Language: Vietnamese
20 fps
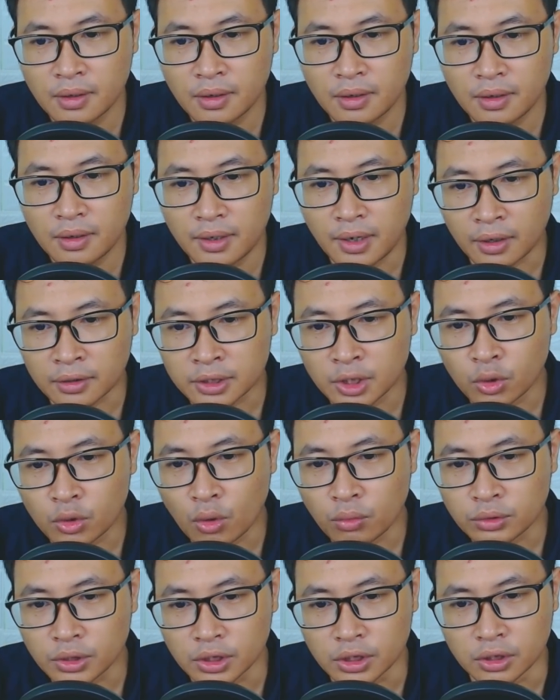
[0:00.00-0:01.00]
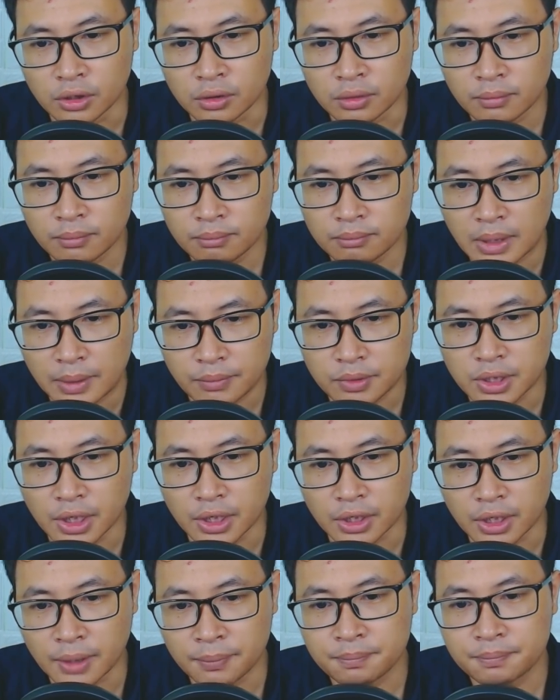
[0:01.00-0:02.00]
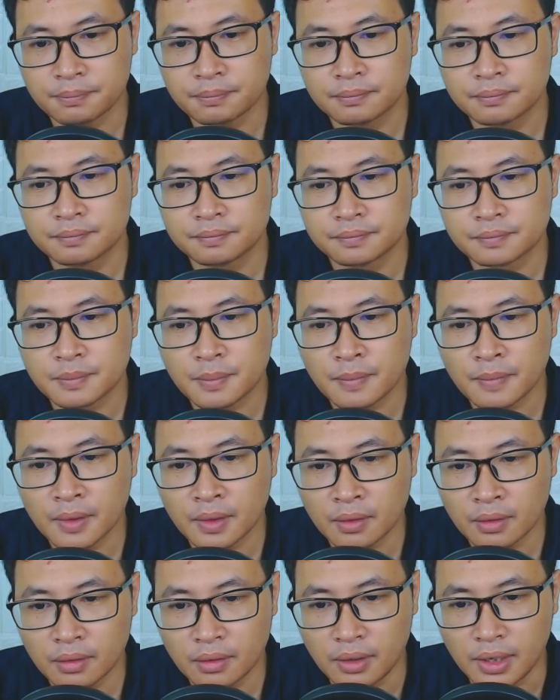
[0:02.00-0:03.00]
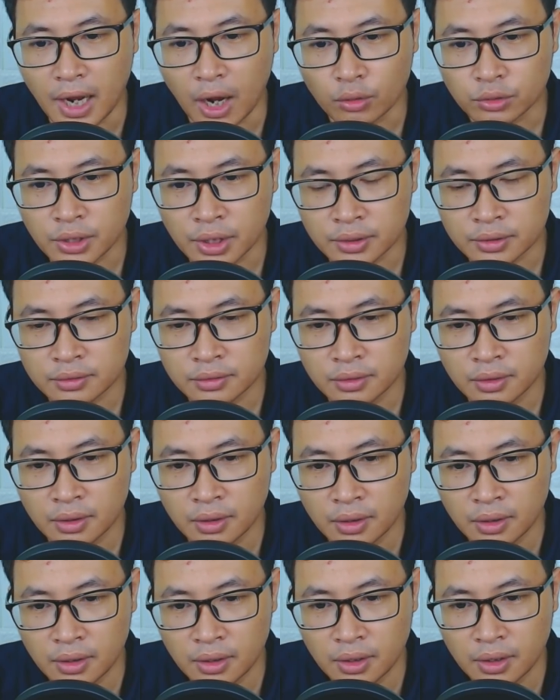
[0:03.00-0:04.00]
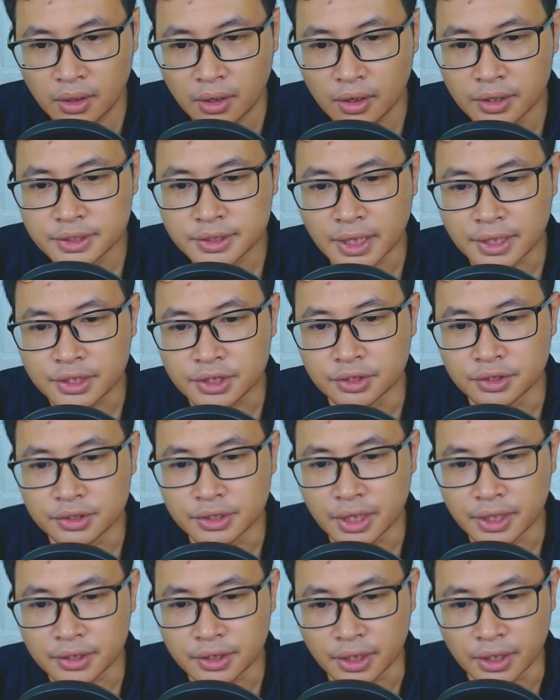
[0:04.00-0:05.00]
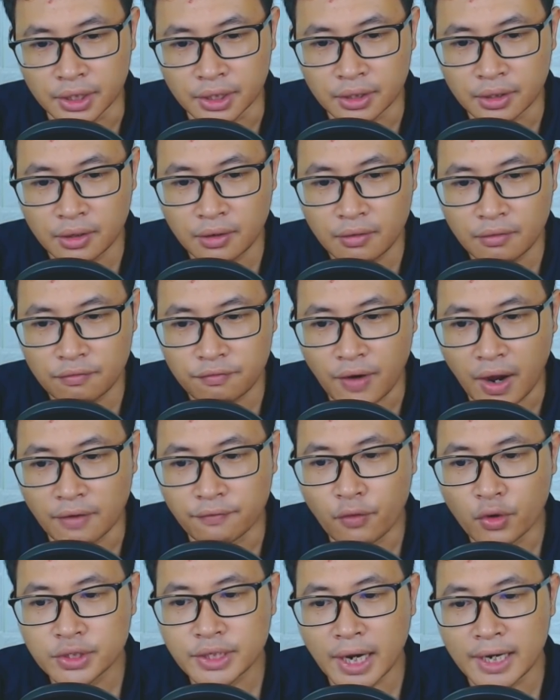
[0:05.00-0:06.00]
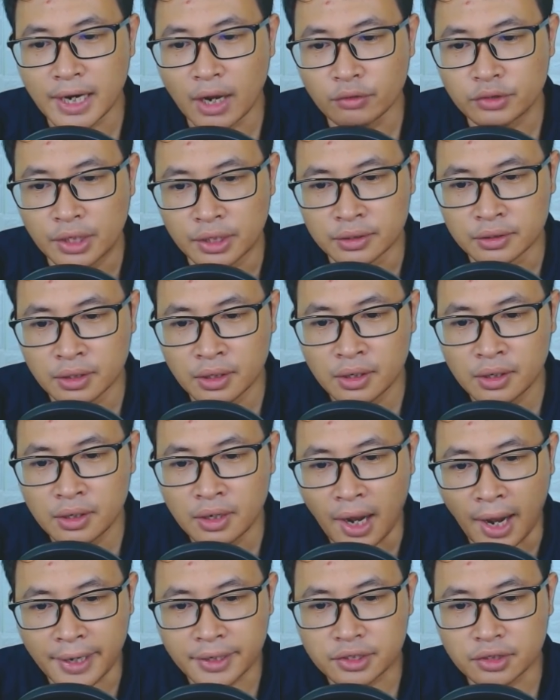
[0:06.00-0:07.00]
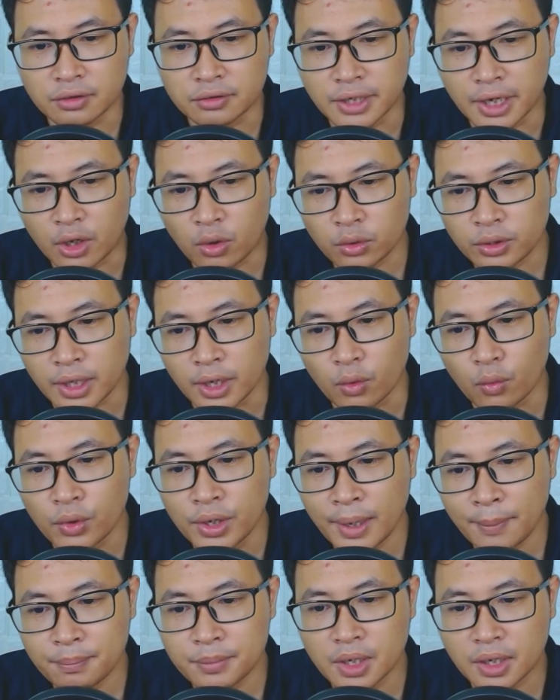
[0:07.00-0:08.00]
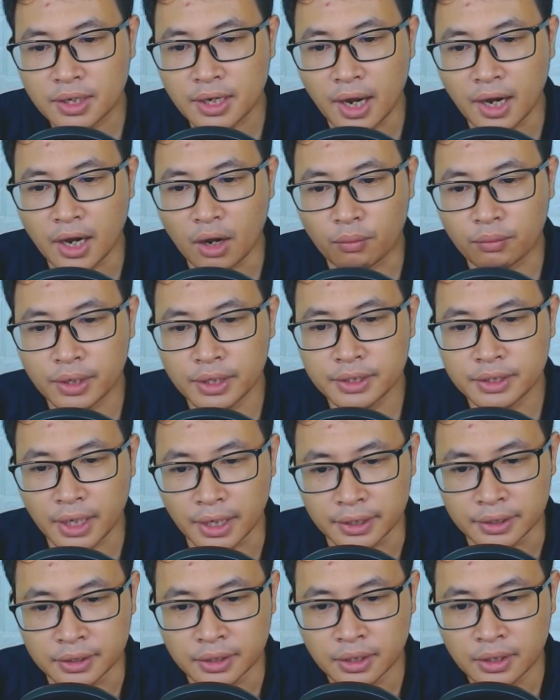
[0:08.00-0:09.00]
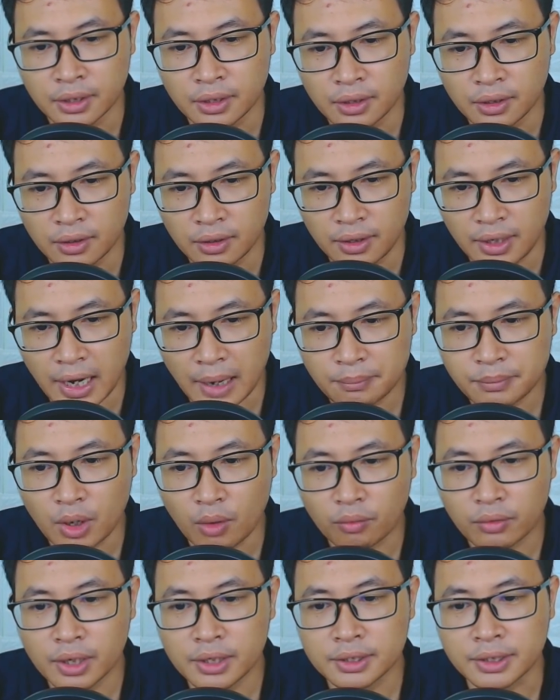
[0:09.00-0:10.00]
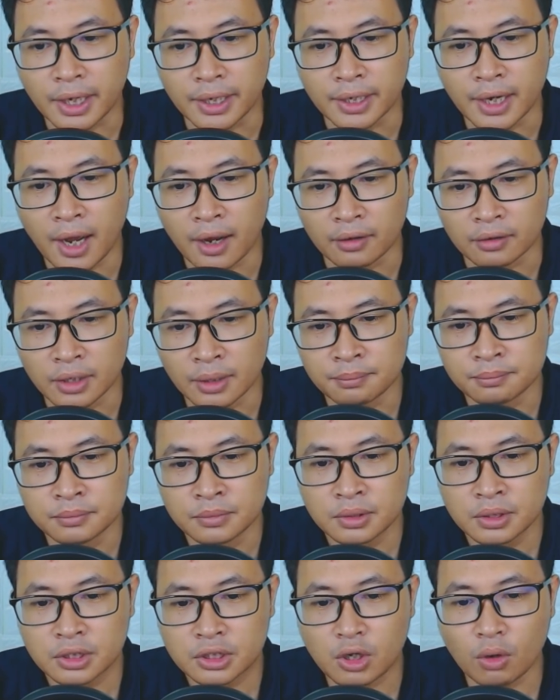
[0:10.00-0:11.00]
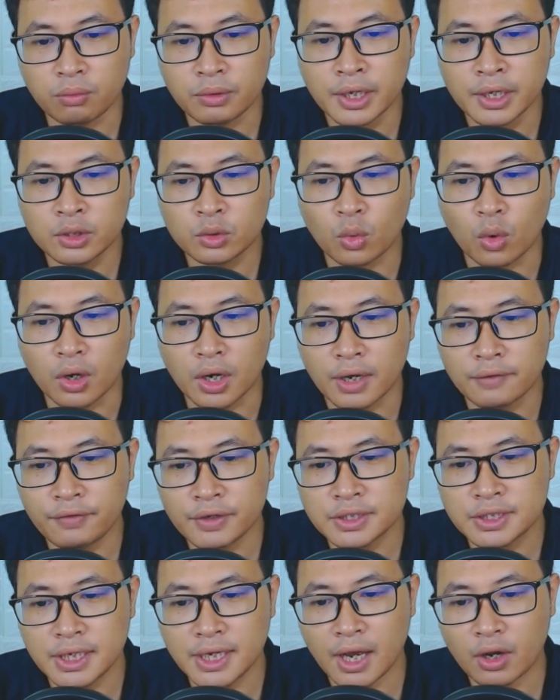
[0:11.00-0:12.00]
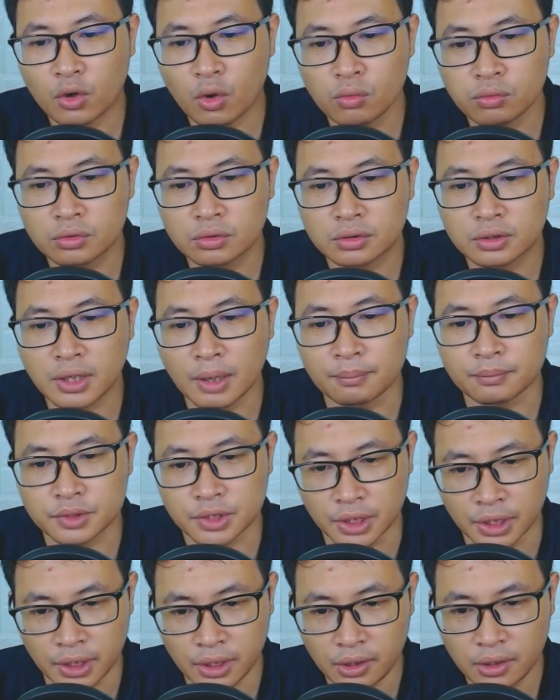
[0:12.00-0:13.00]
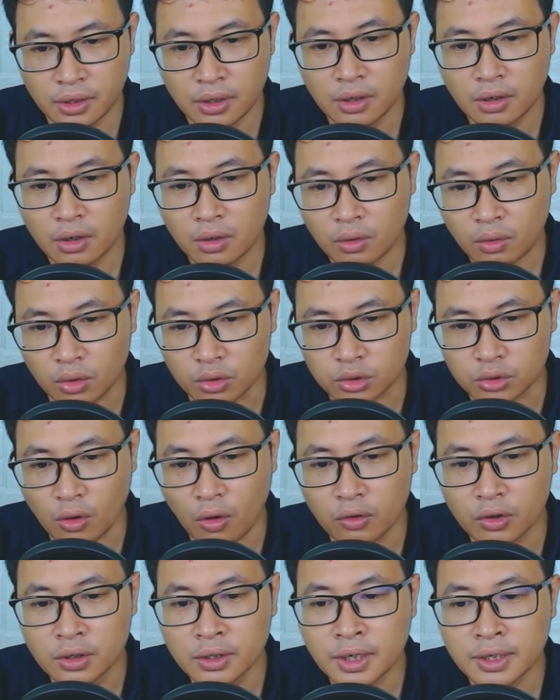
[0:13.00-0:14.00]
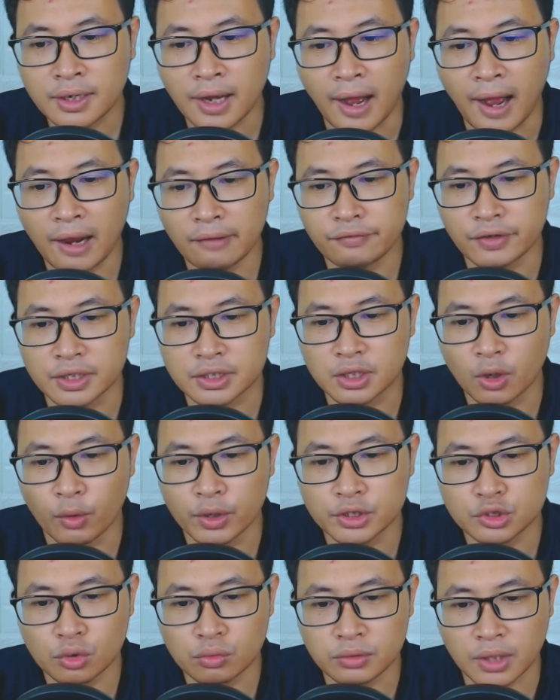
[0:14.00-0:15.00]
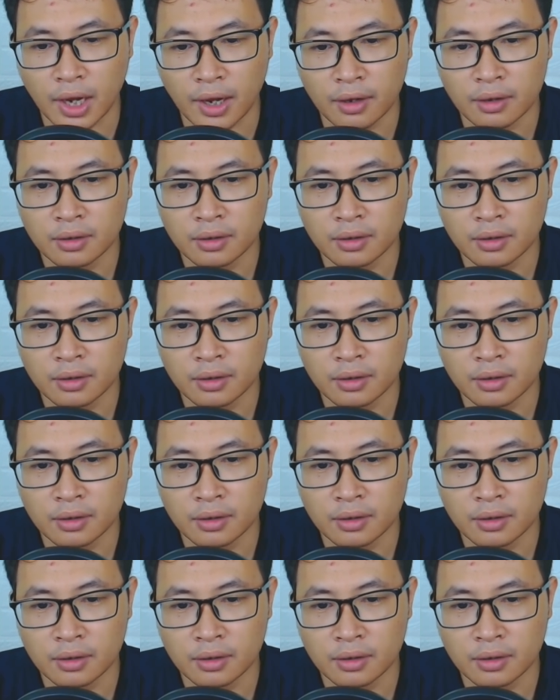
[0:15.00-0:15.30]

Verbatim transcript: Lăng tiêu công tử mỉm cười tiếp Lão thất Người diệt trừ nhị tỷ Và vô nhai lão nhân Hai cường địch có thể uy hiếp được cả Ngọc Kinh Thành Làm Ngọc Kinh Thành hàng lâm Cống hiến của người với gì là Cung Thậm chí còn to lớn hơn cả hai vị sư huynh chúng ta